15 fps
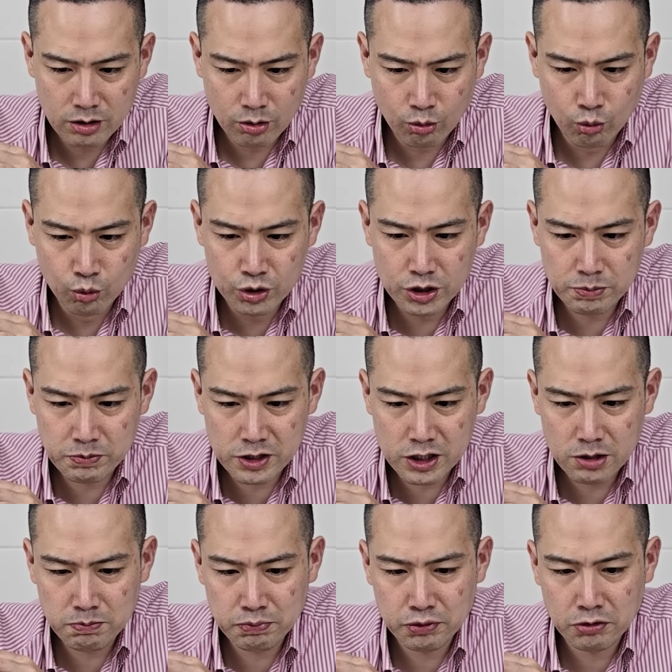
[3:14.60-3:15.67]

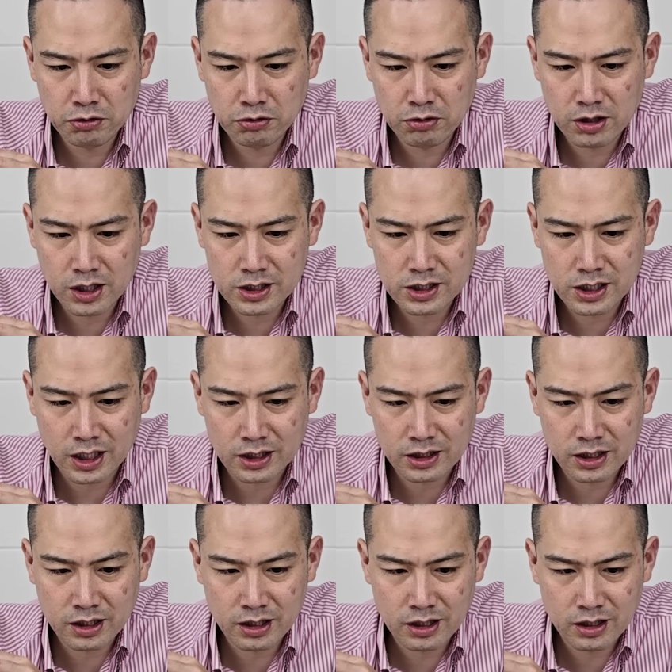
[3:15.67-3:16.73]
57%까지
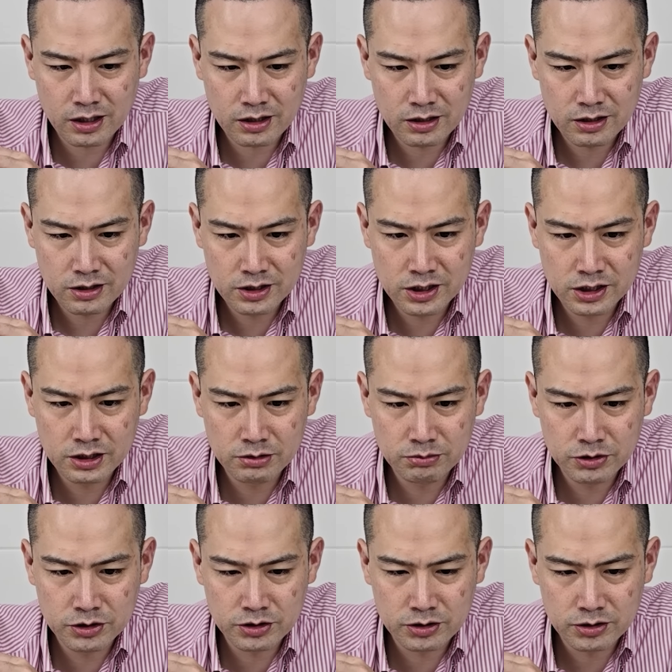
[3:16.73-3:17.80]
갔다가
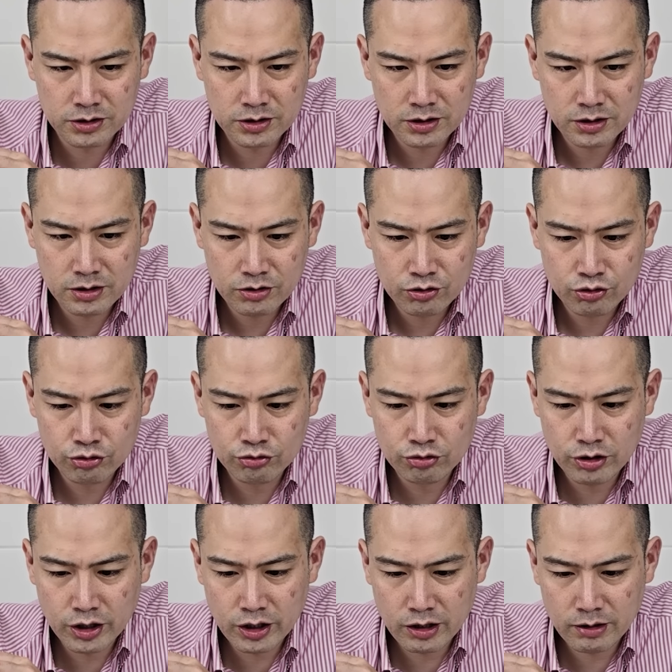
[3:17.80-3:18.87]
지금은
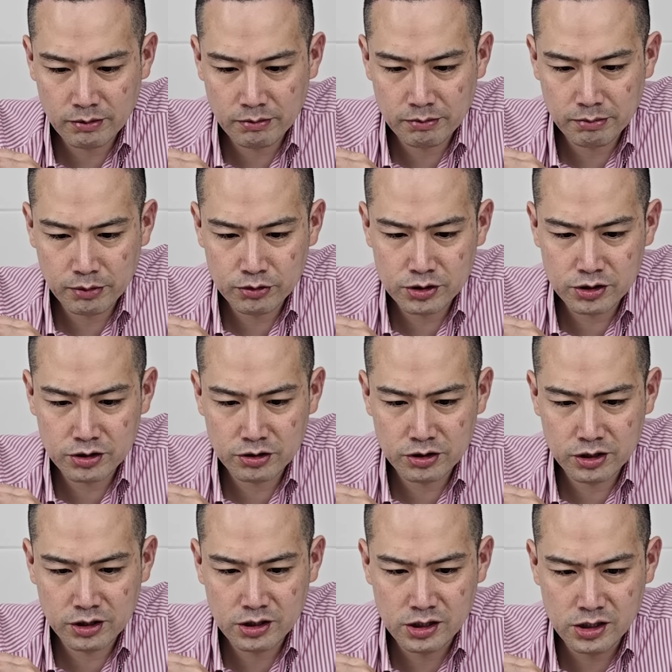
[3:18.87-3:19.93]
중국에 대한
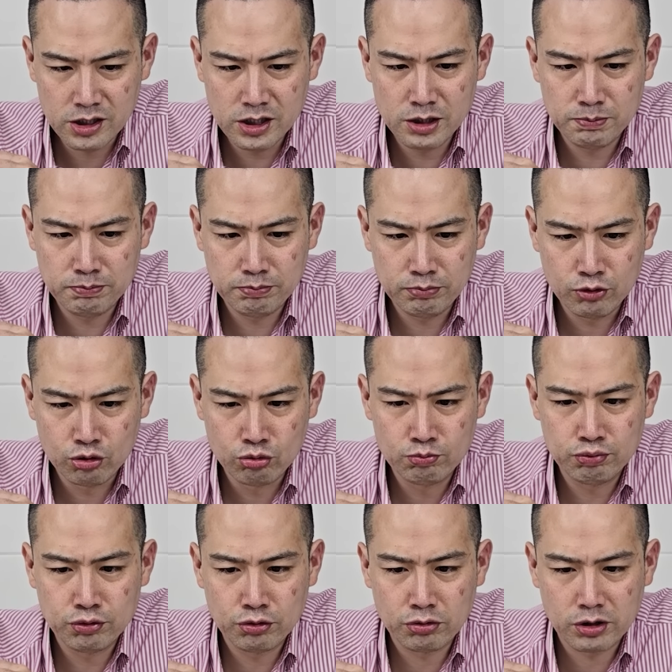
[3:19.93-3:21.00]
포지셔닝이
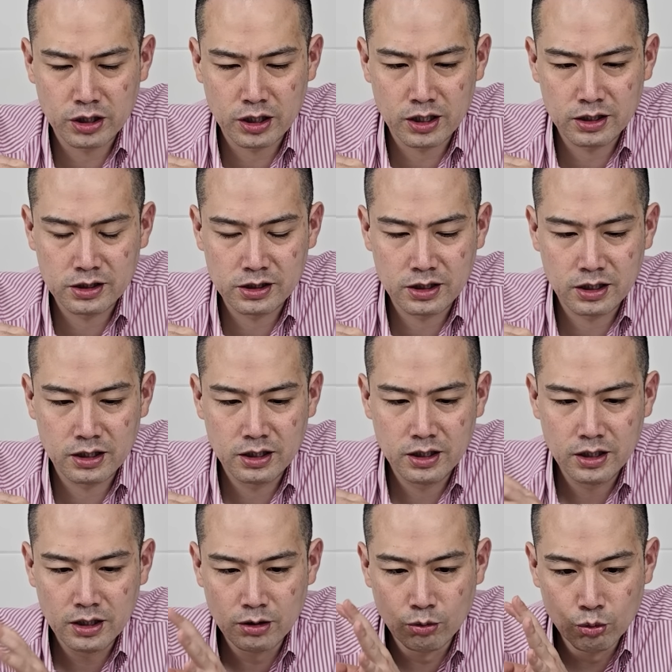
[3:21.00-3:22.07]
26%대까지, 니까 그러니까
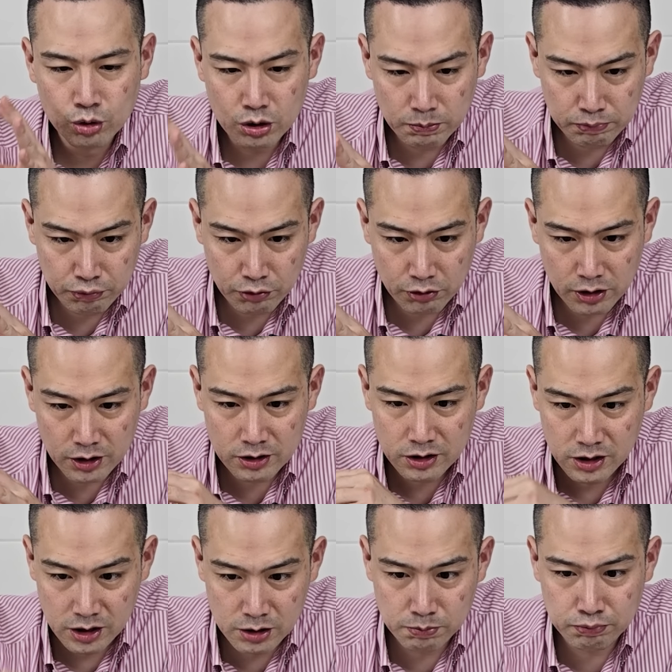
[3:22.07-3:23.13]
50%대에서
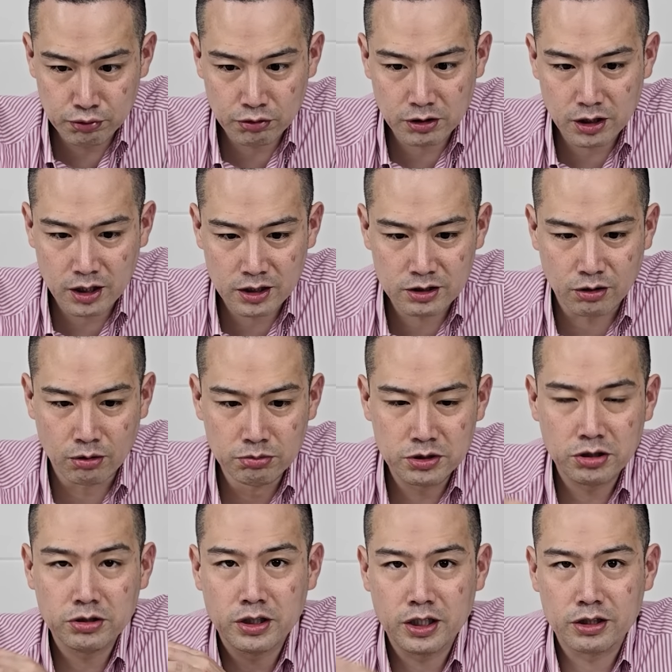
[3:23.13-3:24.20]
20%대까지
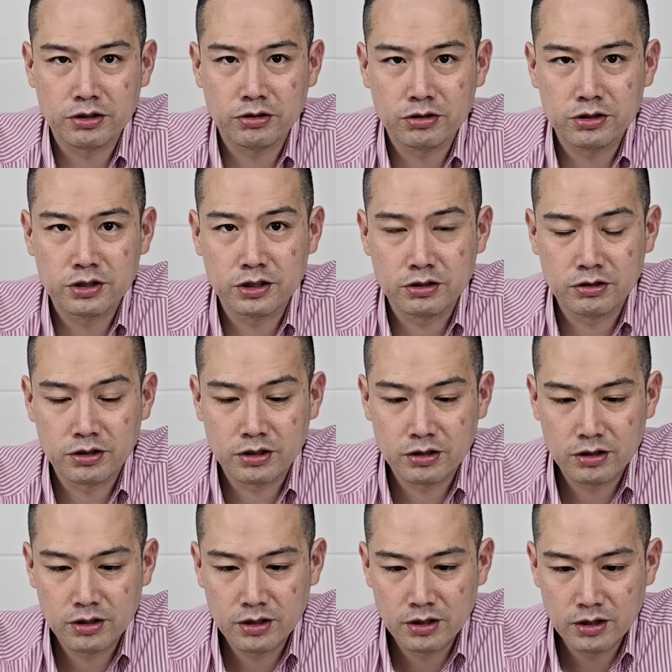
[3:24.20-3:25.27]
엄청나게 떨어뜨린 거예요.
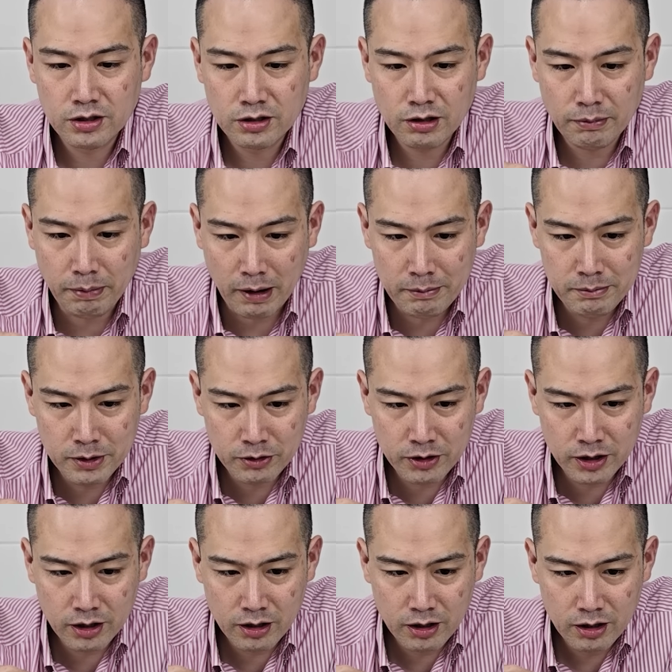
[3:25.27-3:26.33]
근데
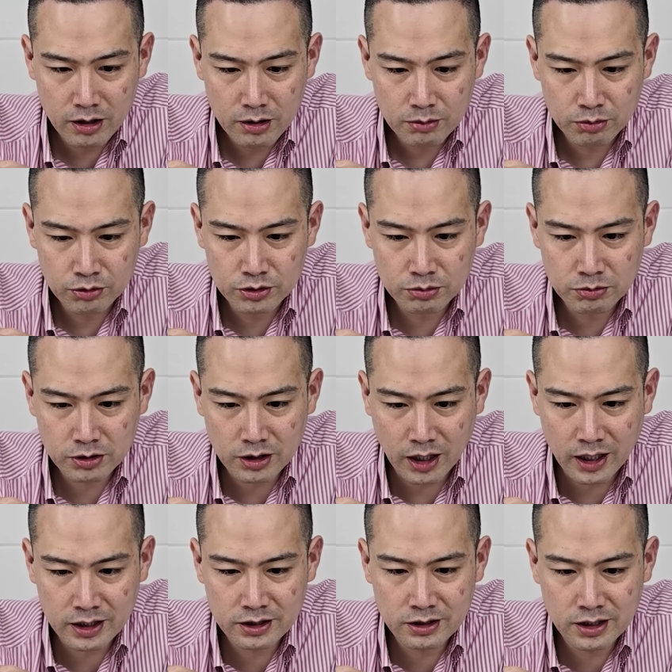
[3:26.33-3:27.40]
반면에 보시면
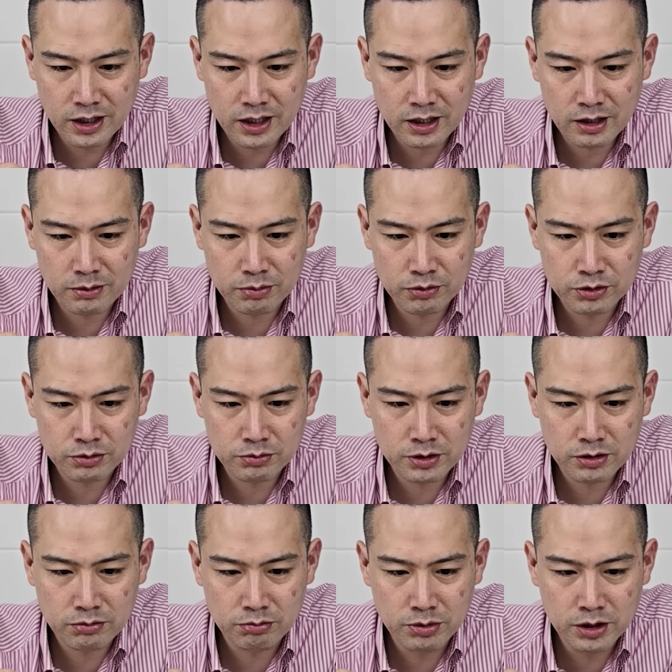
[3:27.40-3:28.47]
다른 나라
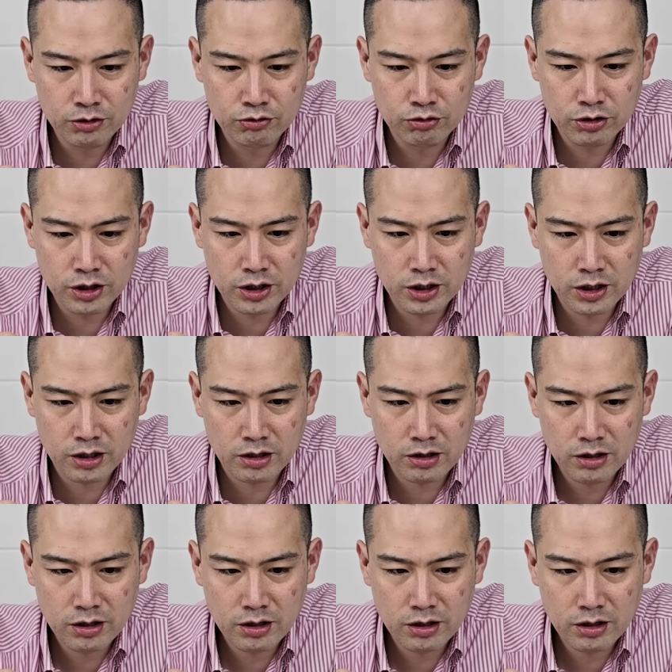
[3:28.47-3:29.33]
보시면 미국이나